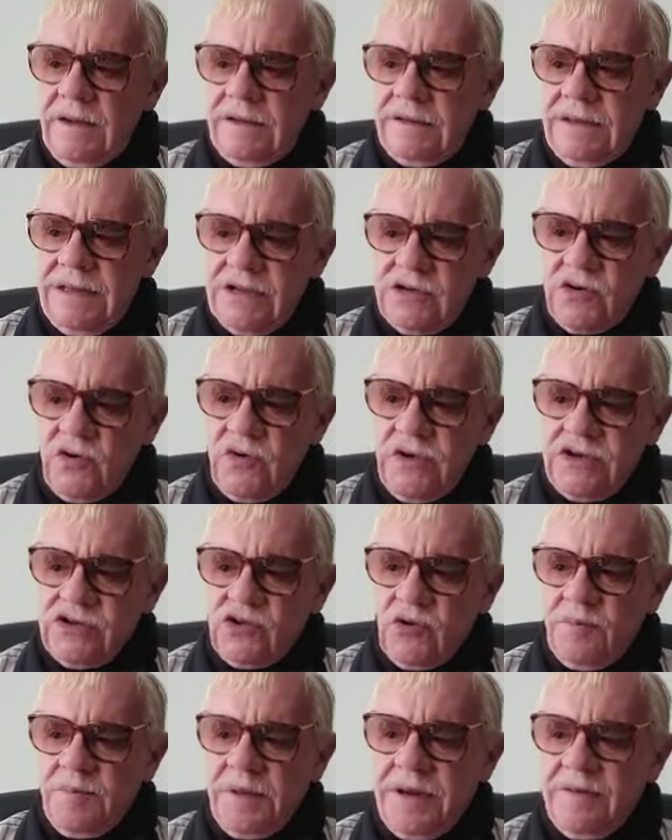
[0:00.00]
Dicho
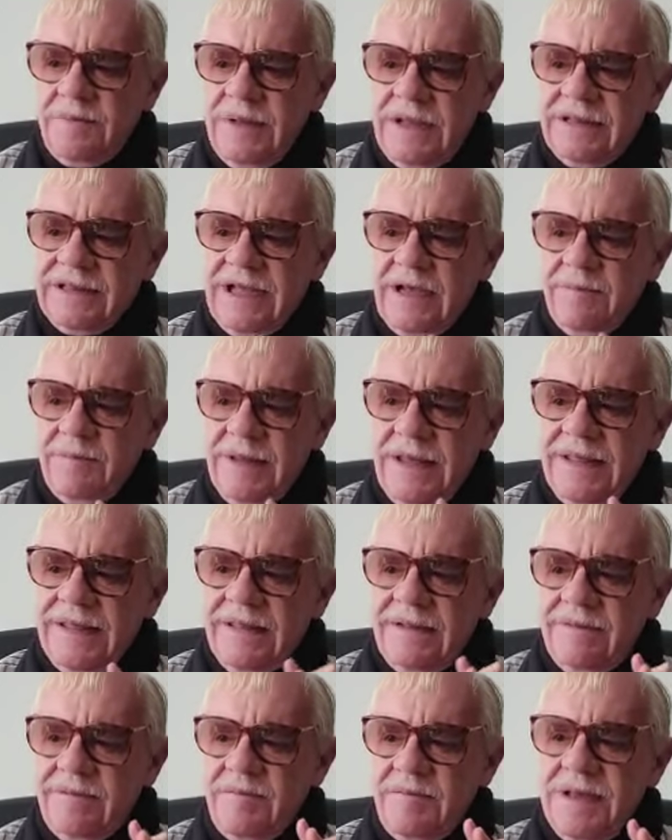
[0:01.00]
esto,
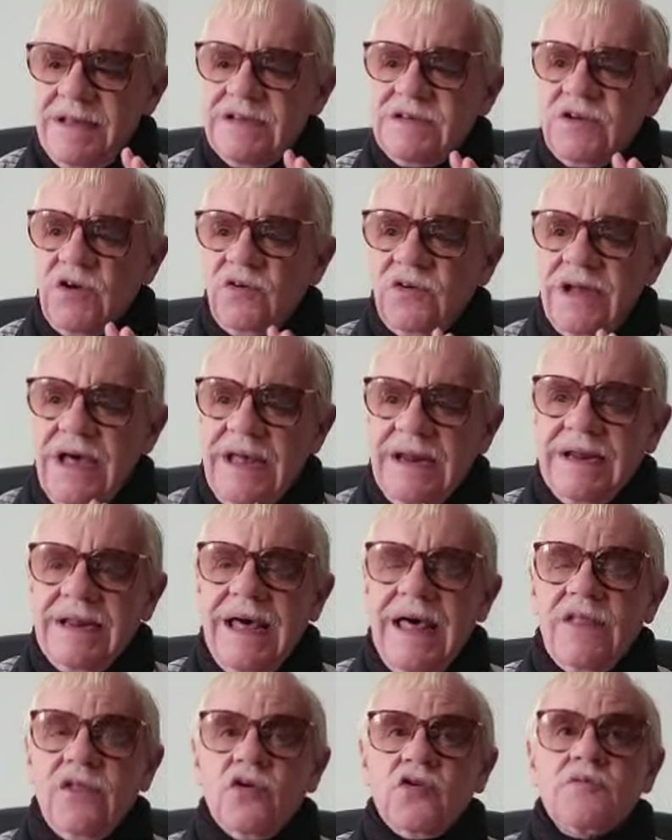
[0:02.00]
permítanme mencionar
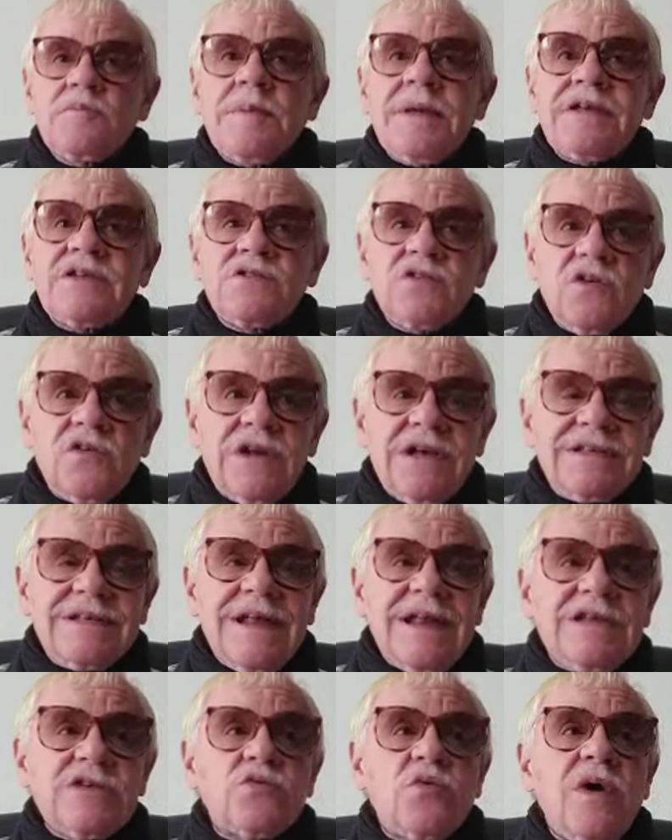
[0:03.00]
a dos personas
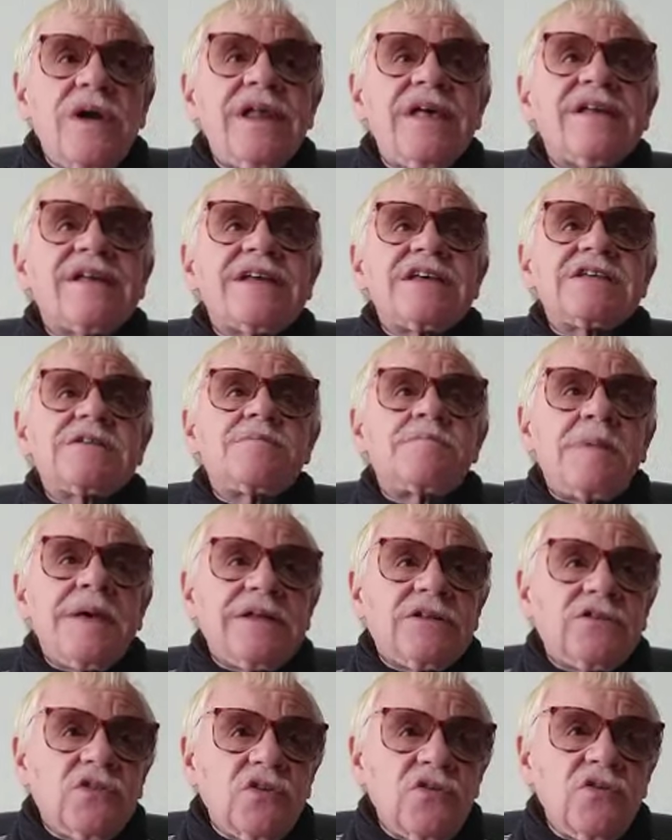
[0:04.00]
a las cuales
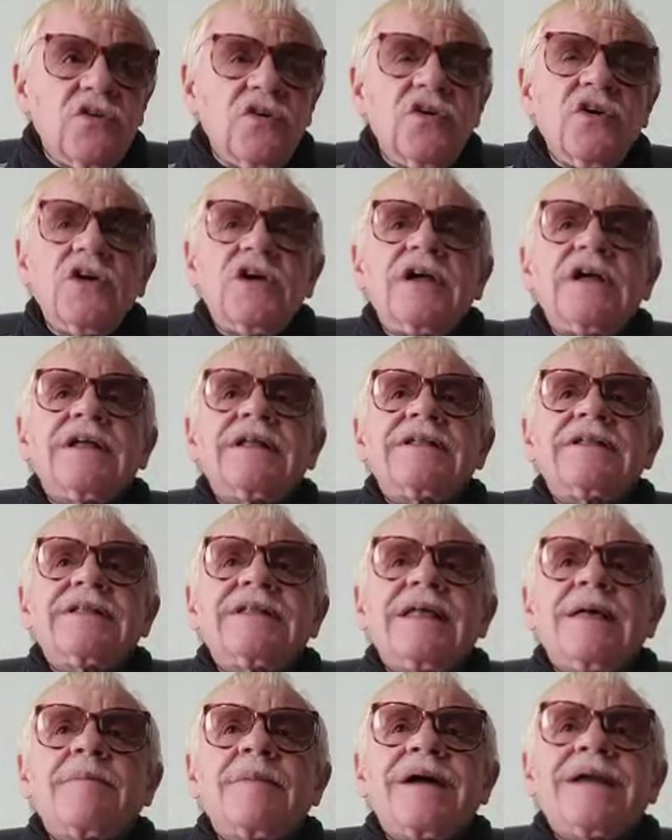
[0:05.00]
respeto
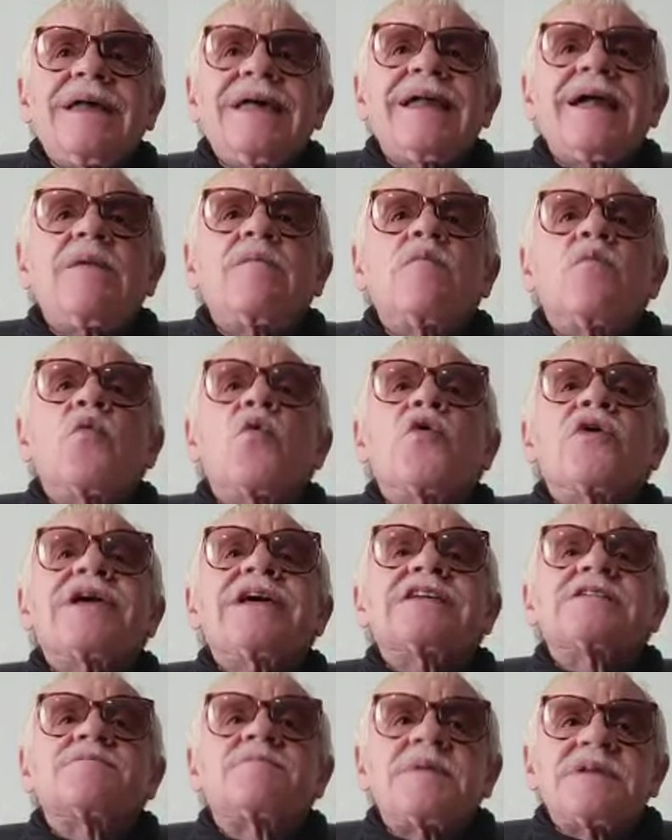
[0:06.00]
de manera
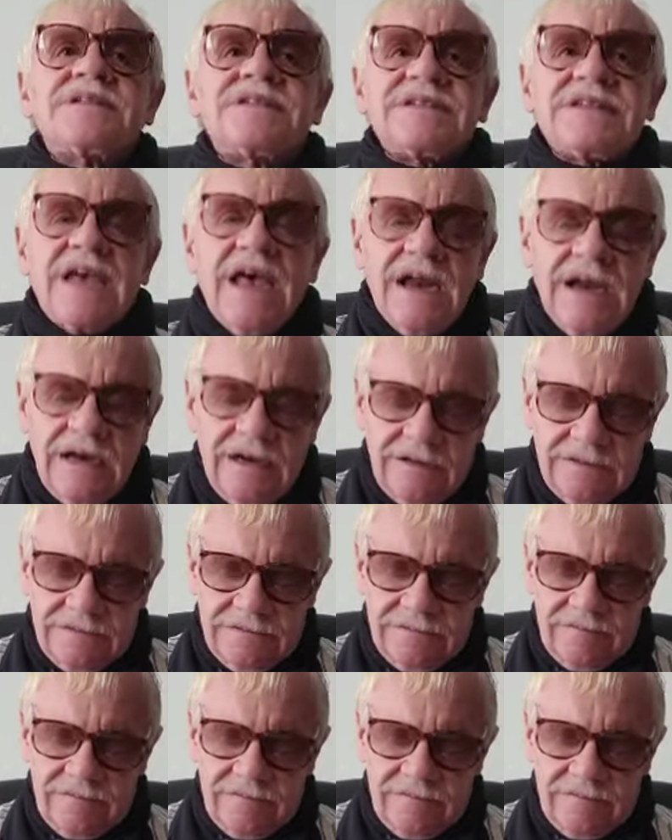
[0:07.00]
muy especial.